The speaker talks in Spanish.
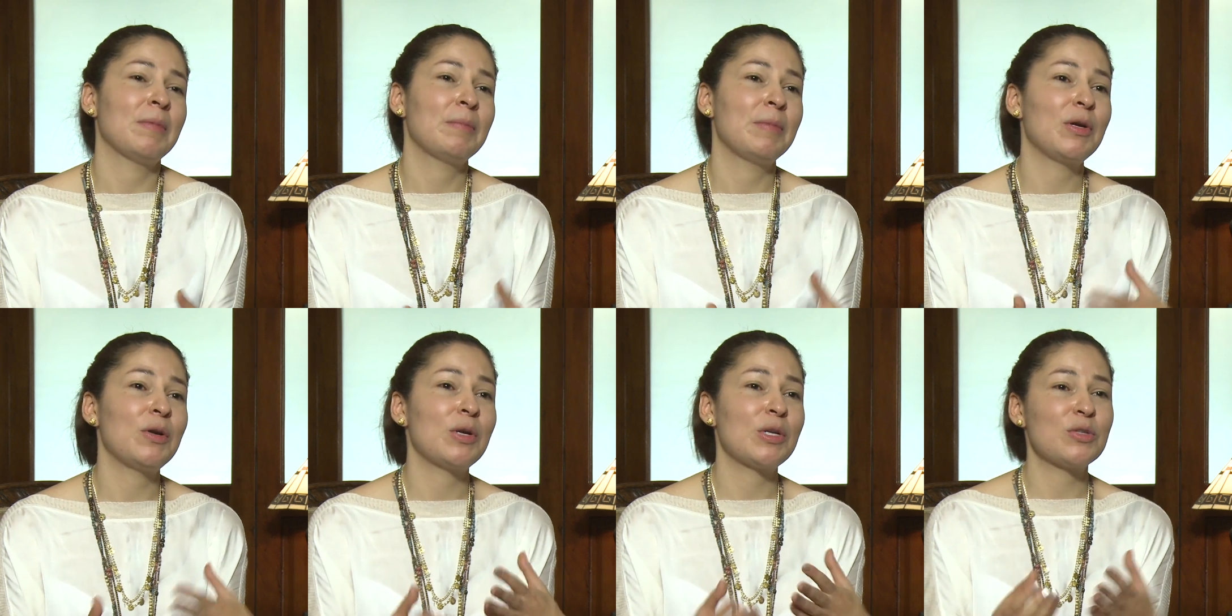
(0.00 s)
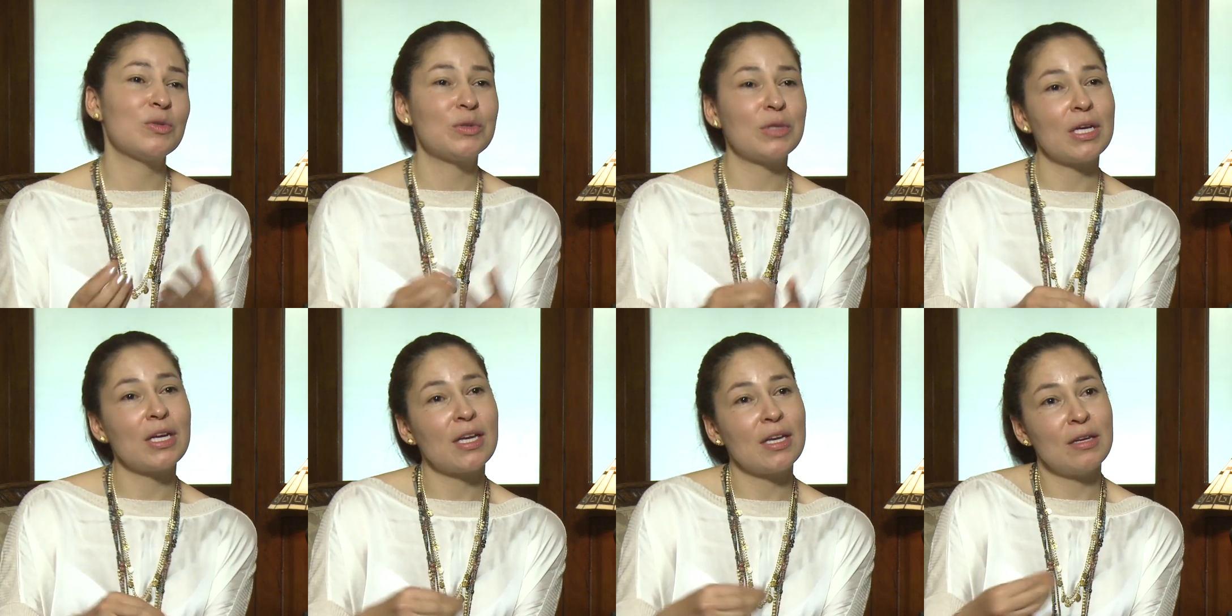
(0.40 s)
pero
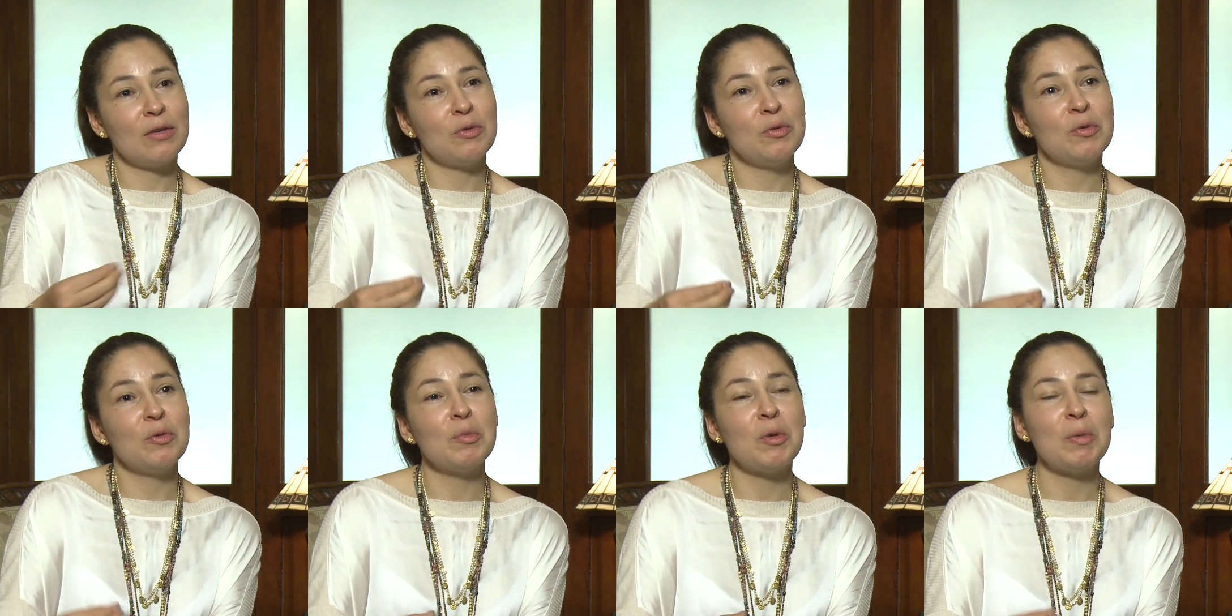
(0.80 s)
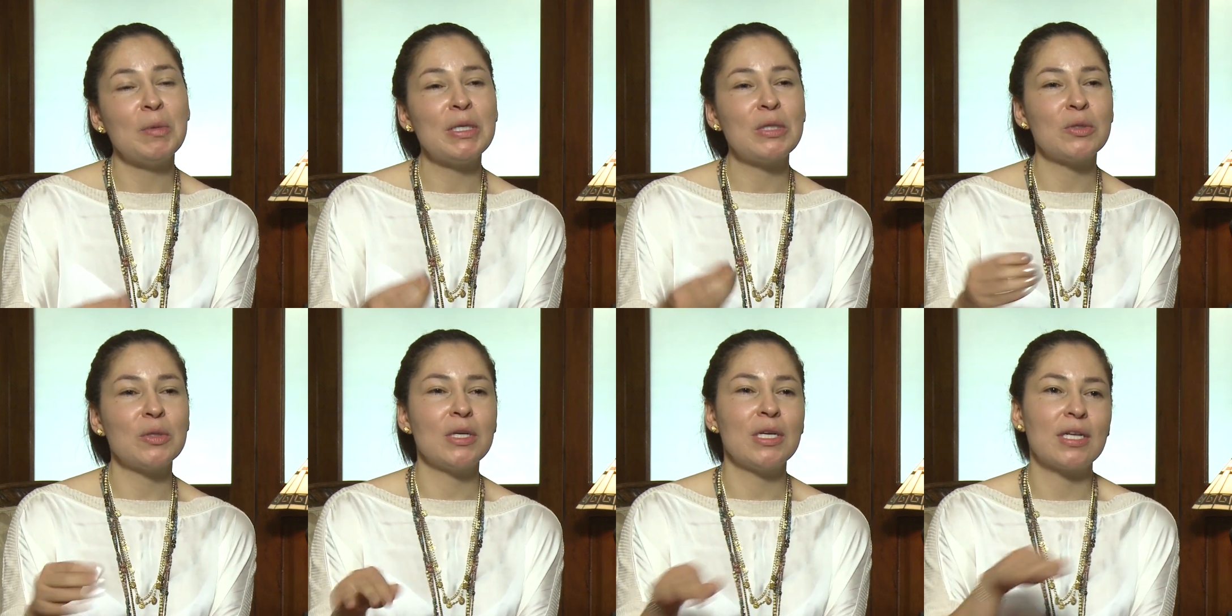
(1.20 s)
resulta que hubo un
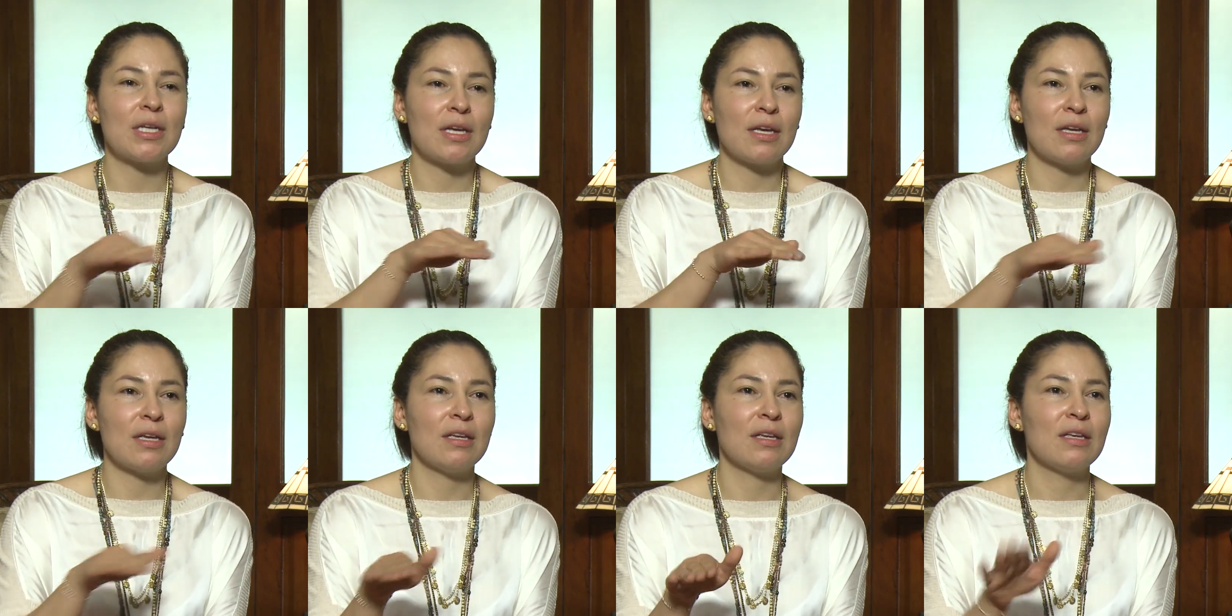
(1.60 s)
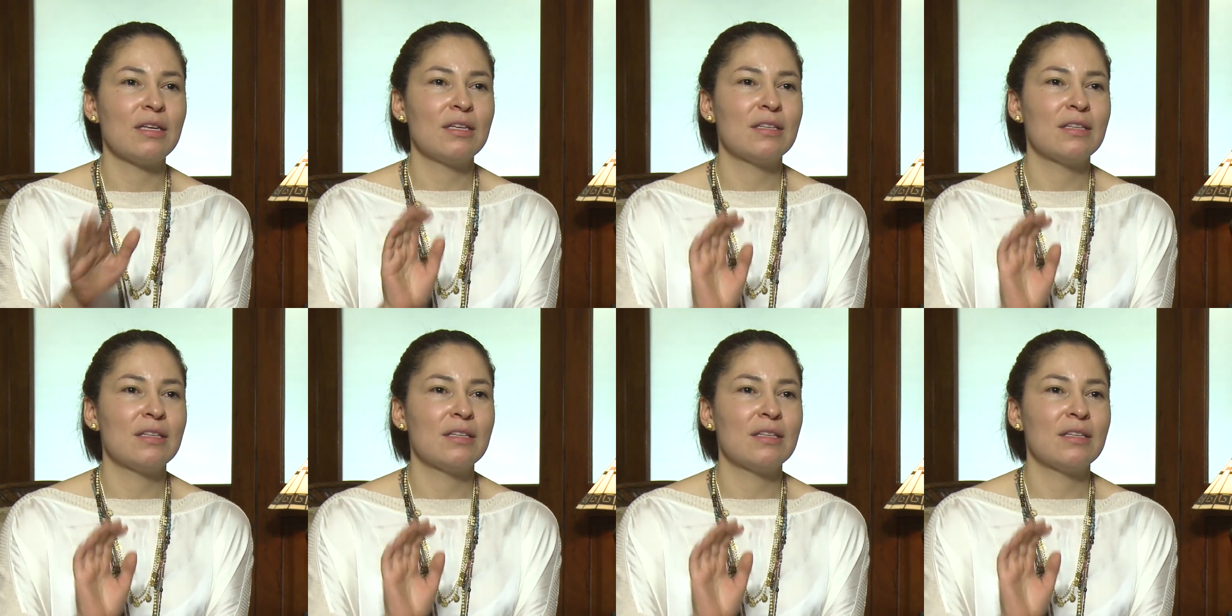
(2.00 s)
momento en el que